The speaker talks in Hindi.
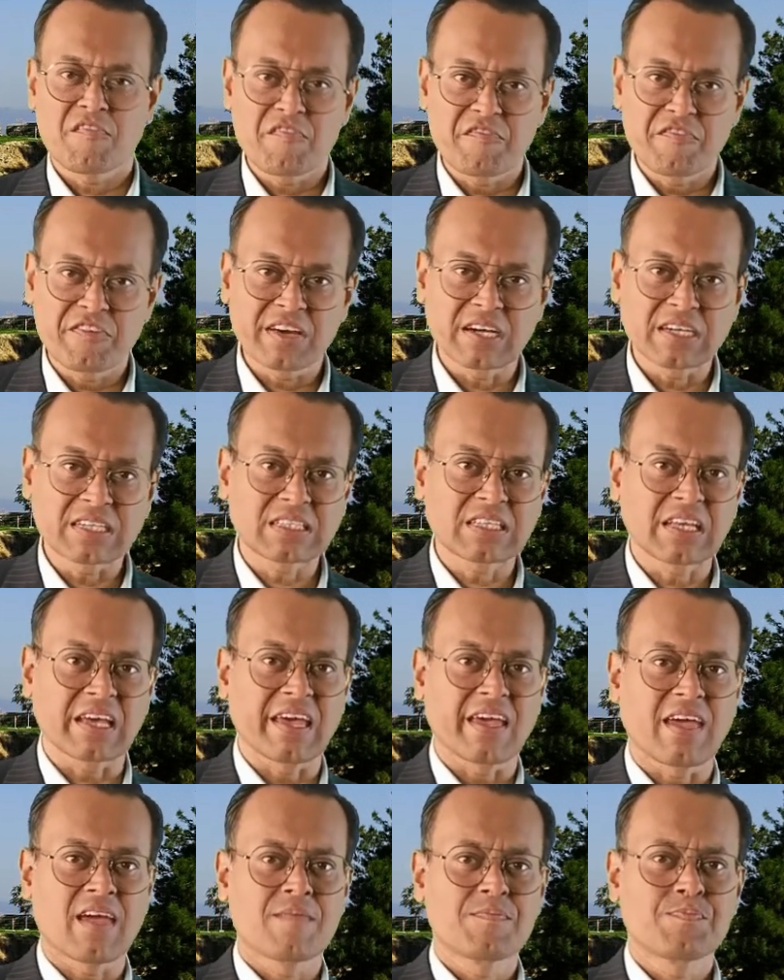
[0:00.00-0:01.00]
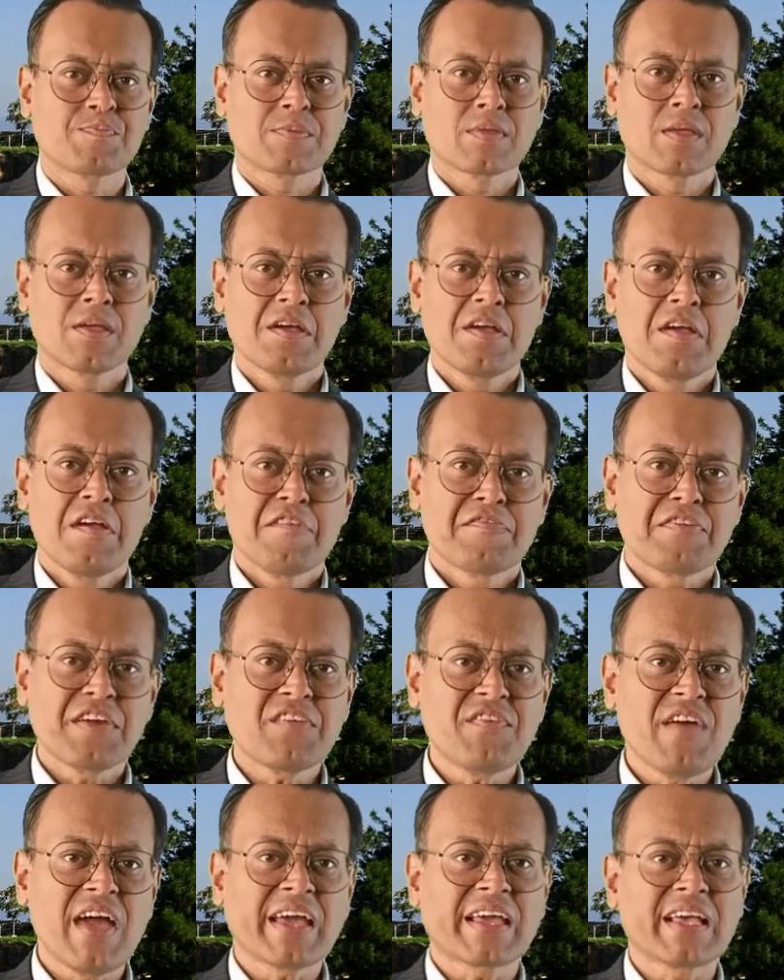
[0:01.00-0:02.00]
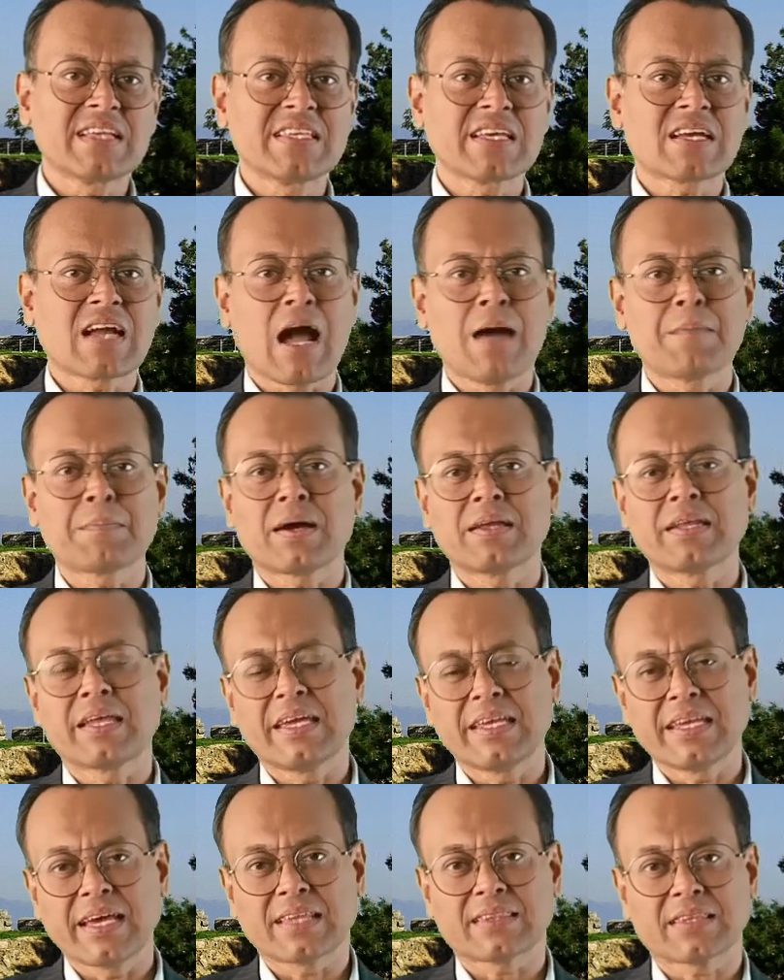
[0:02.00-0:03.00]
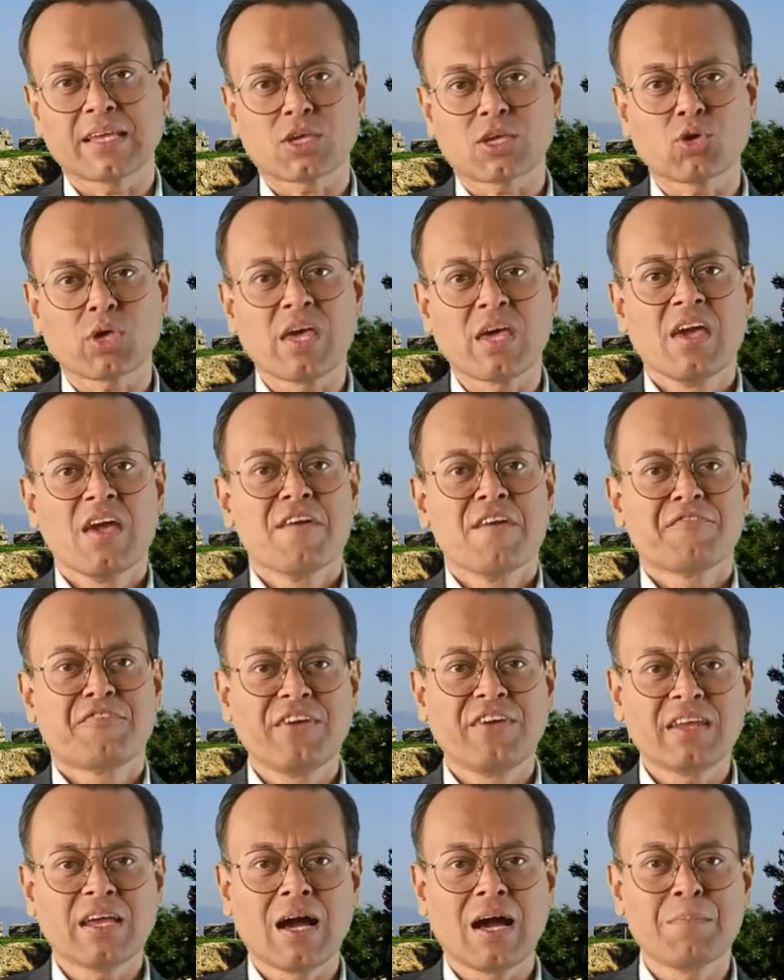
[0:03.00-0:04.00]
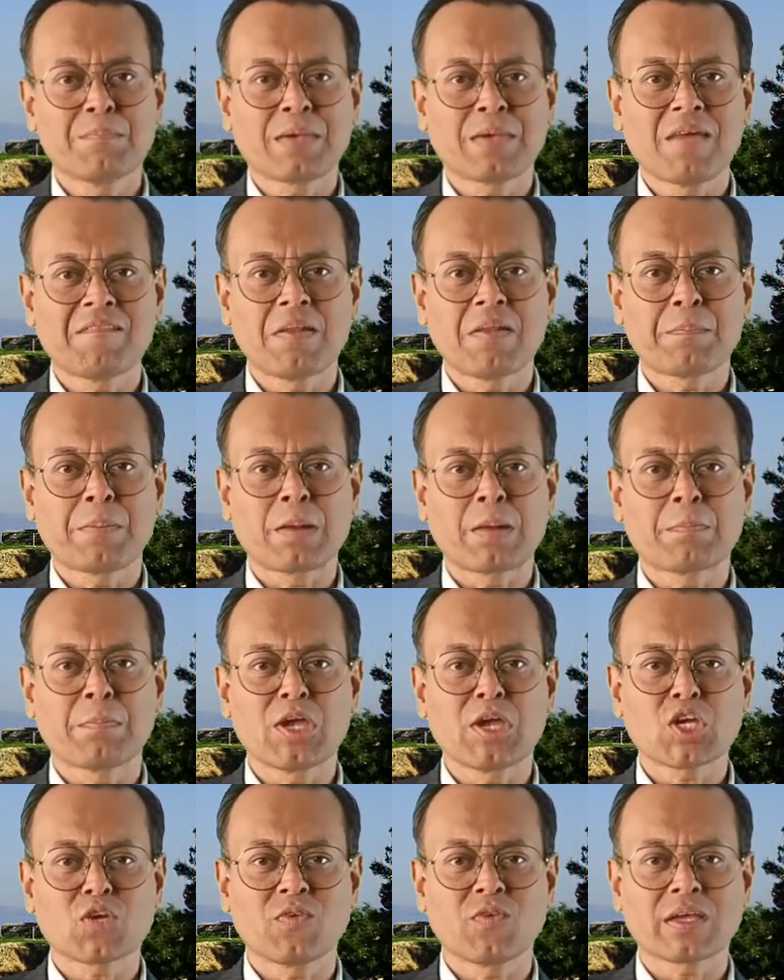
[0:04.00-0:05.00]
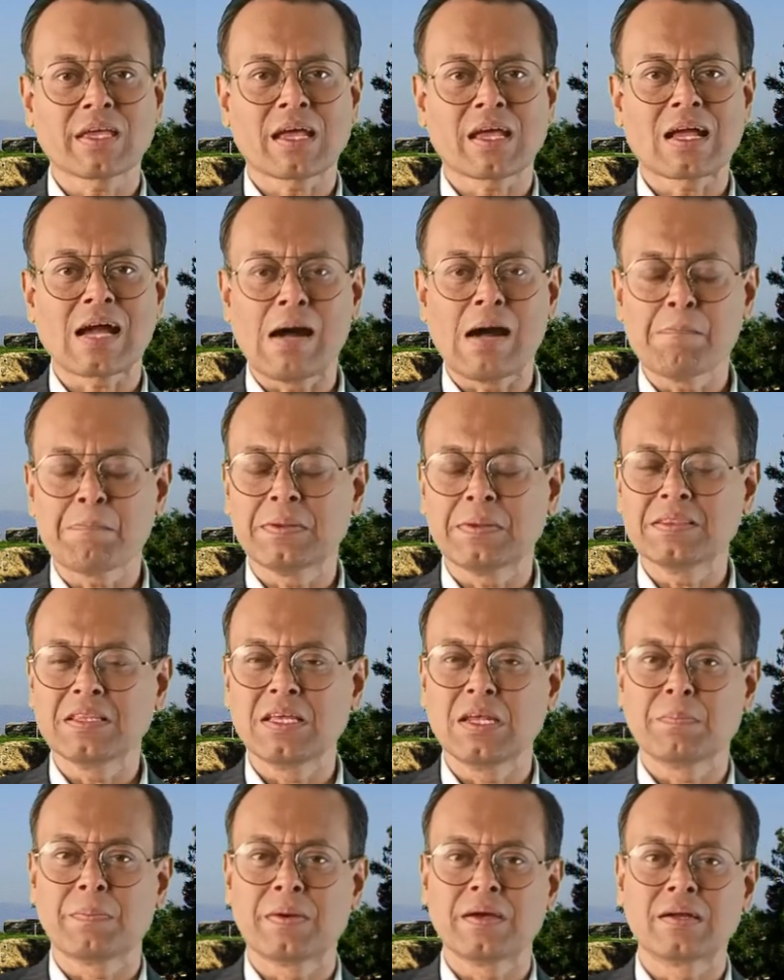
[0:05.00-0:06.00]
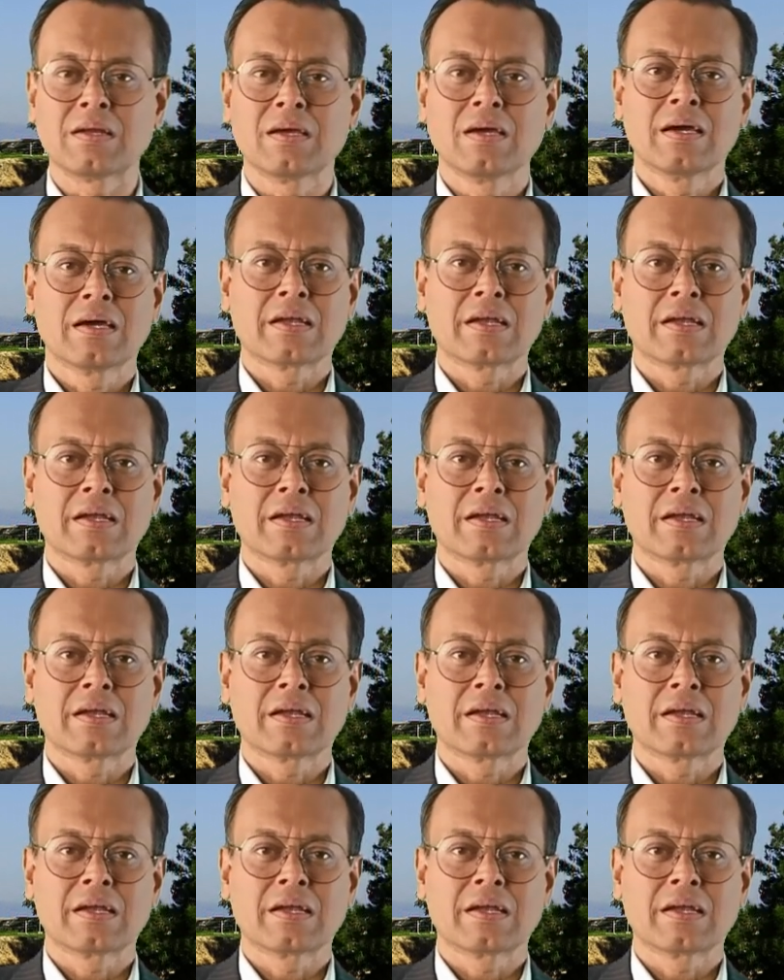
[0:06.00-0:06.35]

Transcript: व्यर्थ है फिर वह किसी काम का नहीं रहता क्योंकि फिर हम केवल परमेश्वर के काम पर निर्भर